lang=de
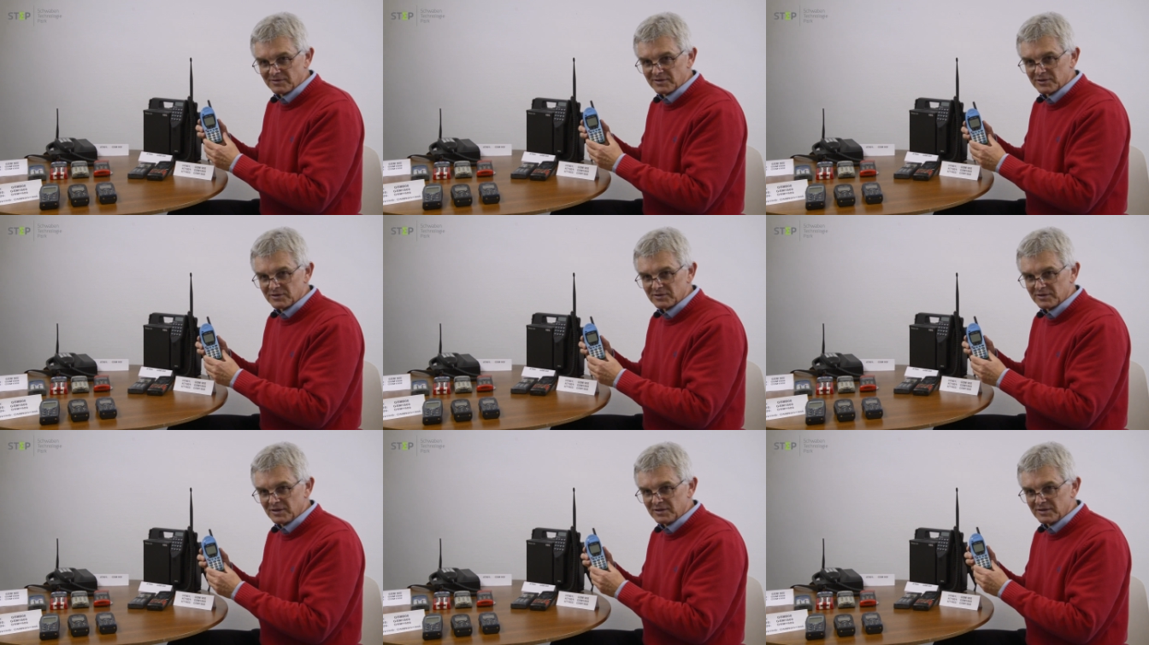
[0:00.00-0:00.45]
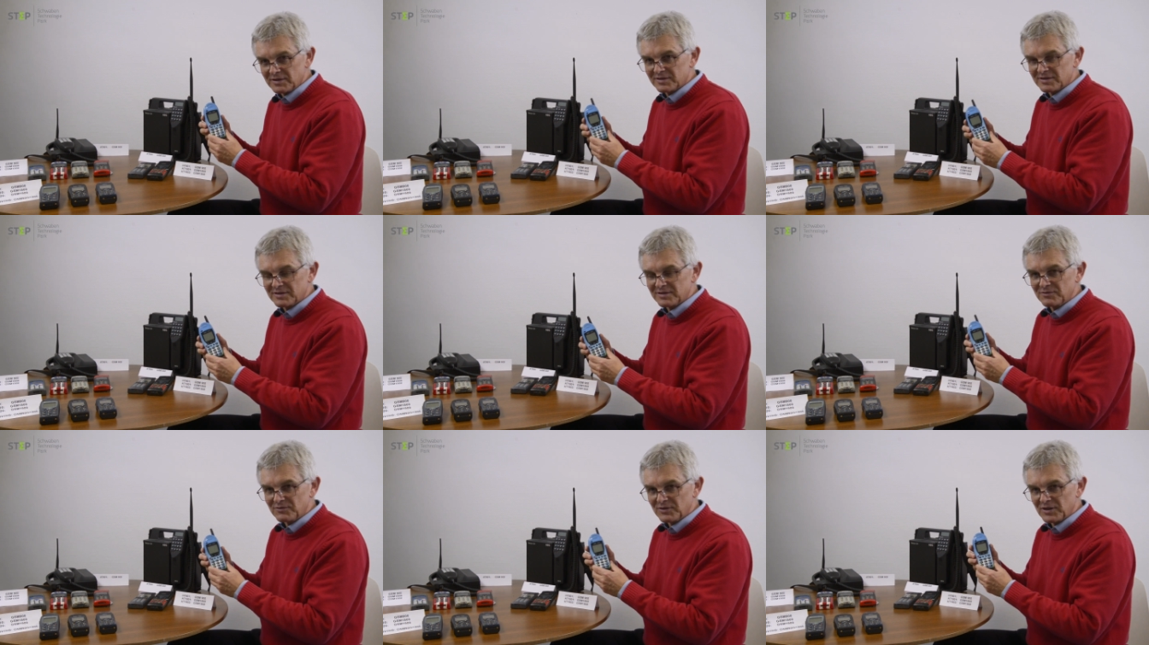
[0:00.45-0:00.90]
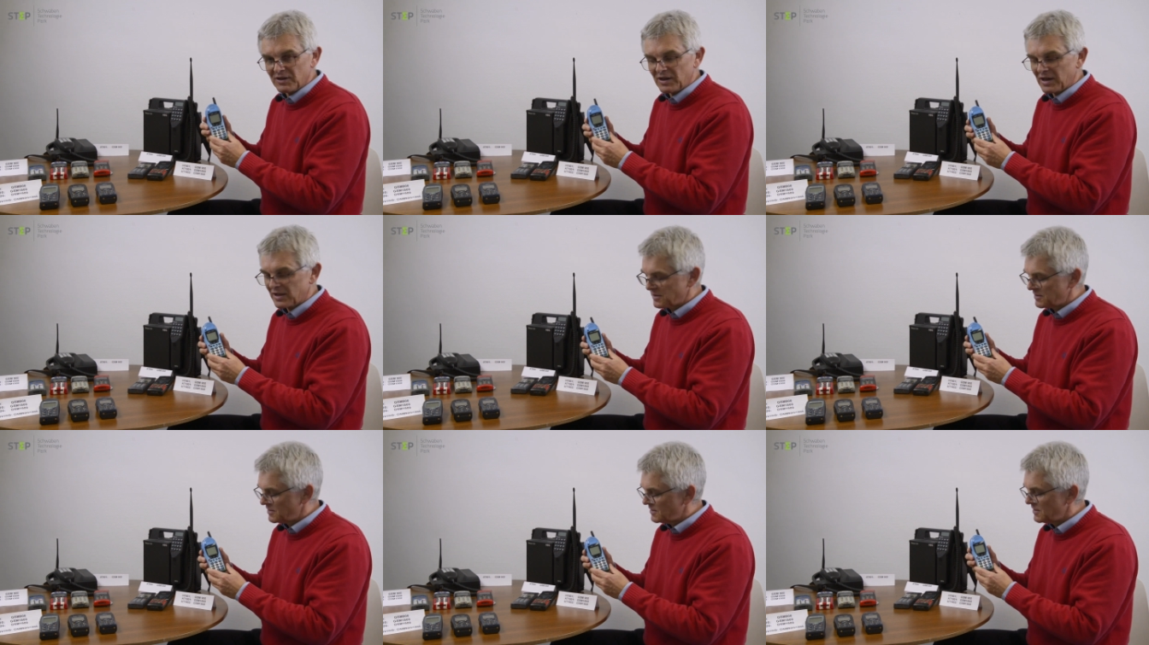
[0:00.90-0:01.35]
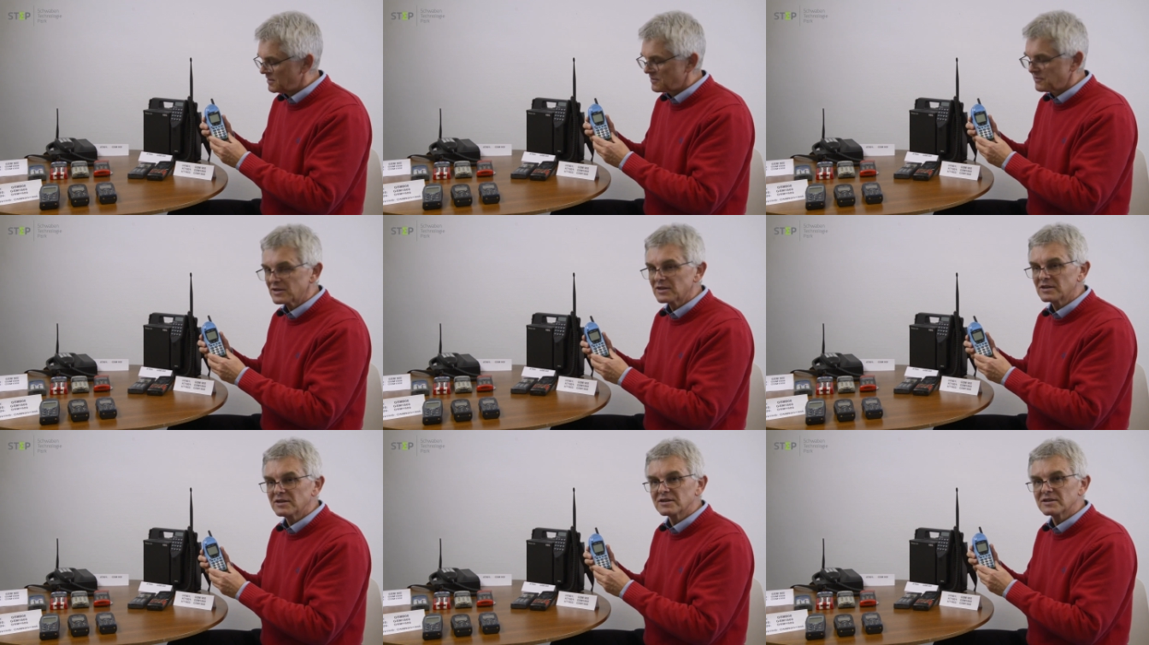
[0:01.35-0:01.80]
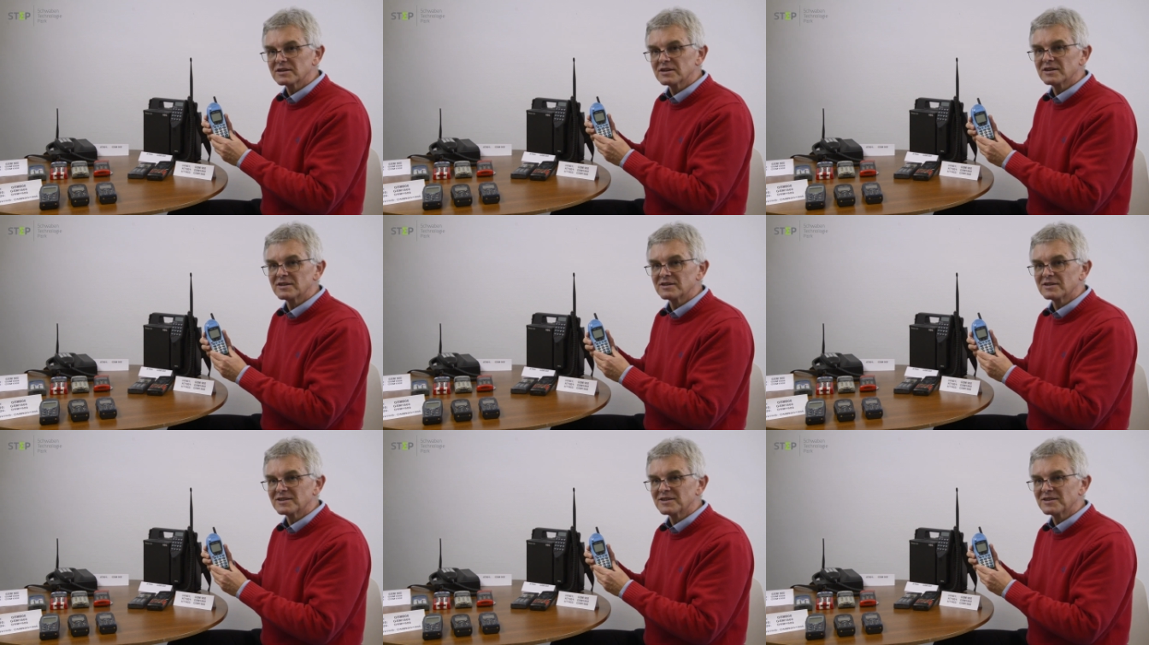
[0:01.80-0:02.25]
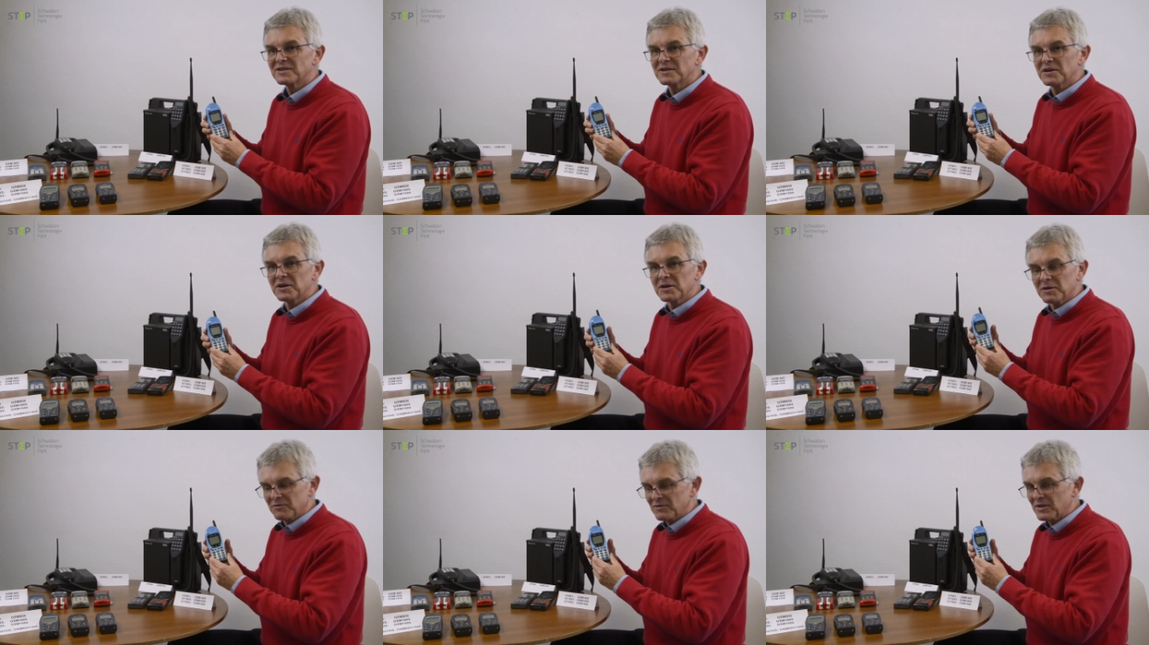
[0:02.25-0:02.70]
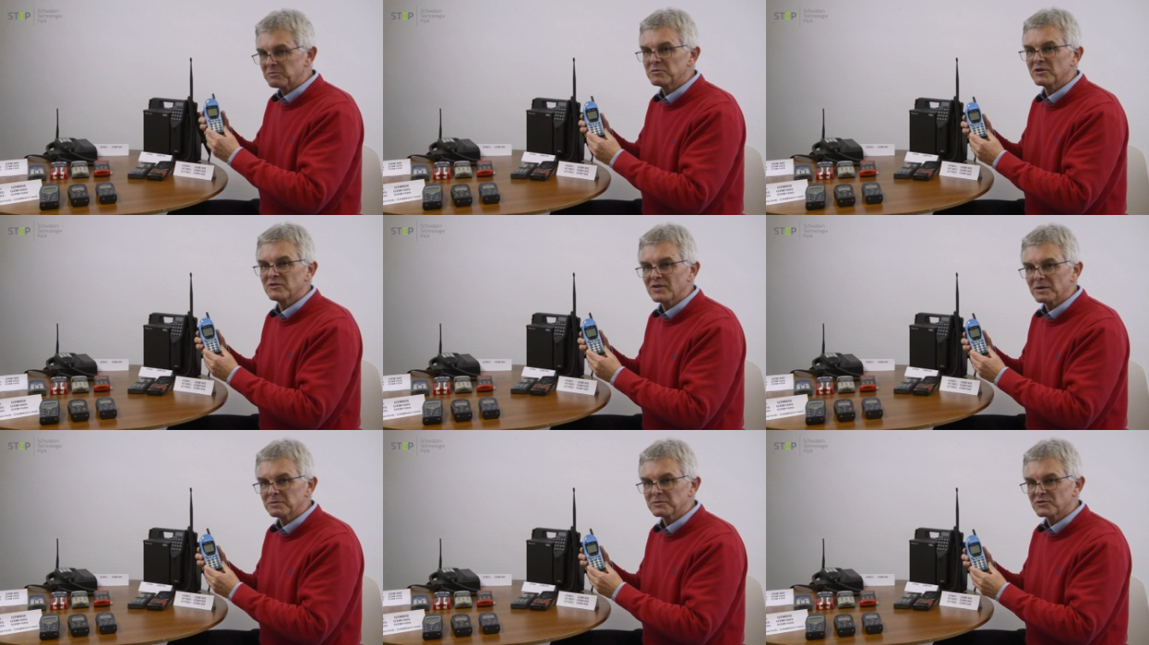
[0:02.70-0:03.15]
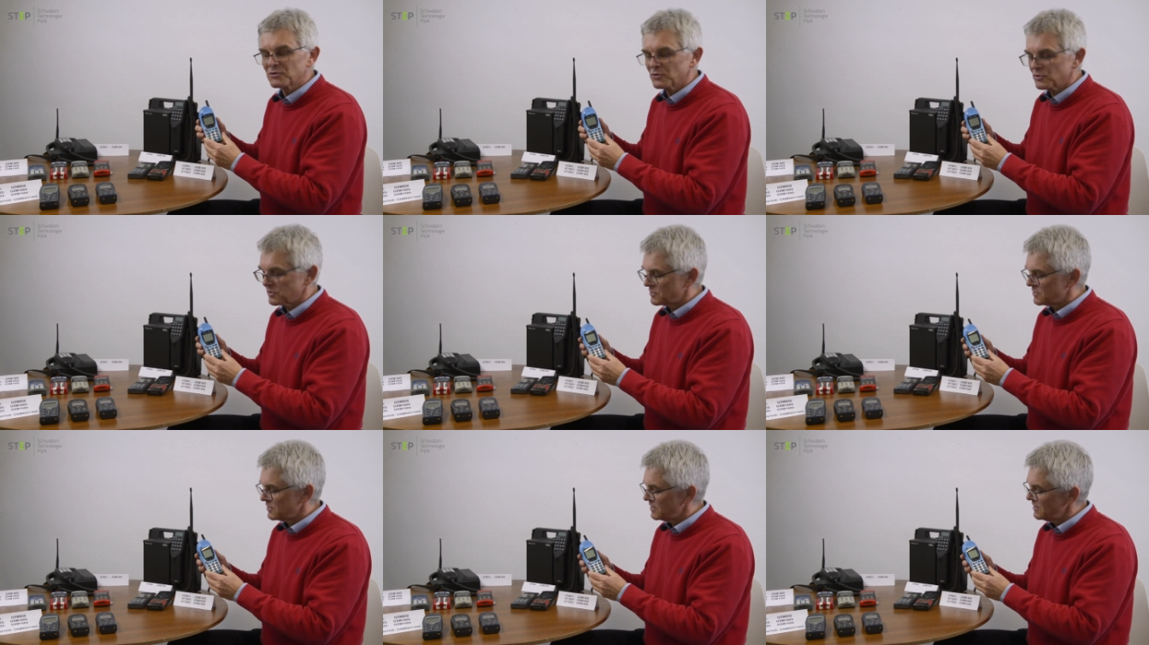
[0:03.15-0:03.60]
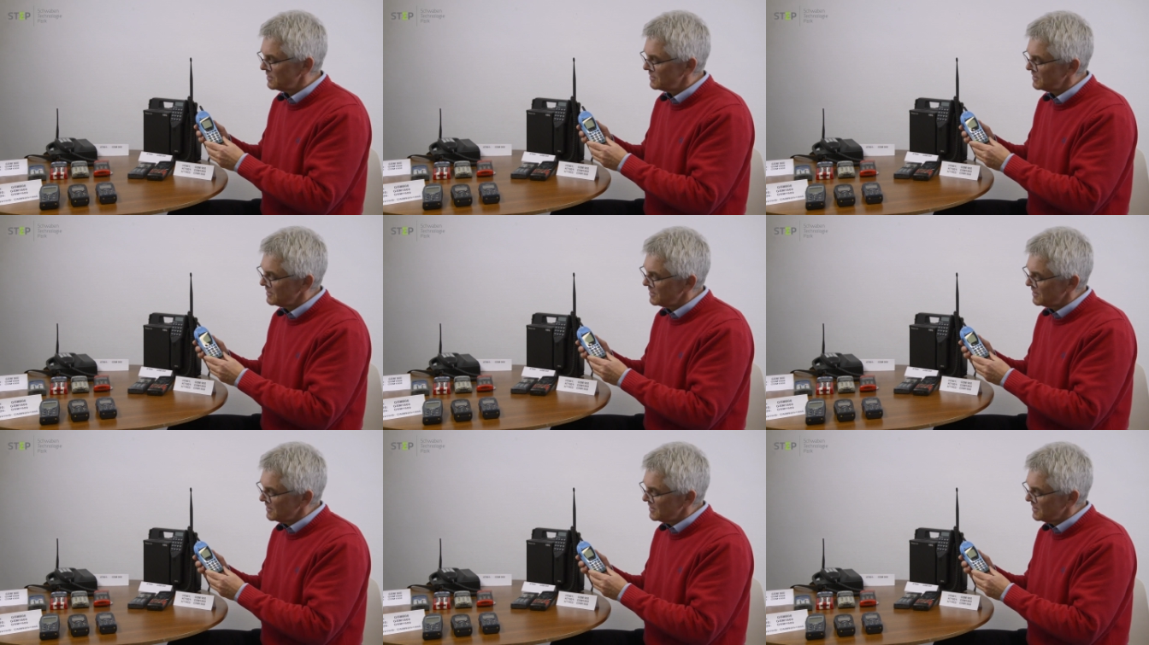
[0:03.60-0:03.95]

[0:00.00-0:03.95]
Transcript: Das heißt, wir hatten hier wirklich einen Wettbewerbsvorteil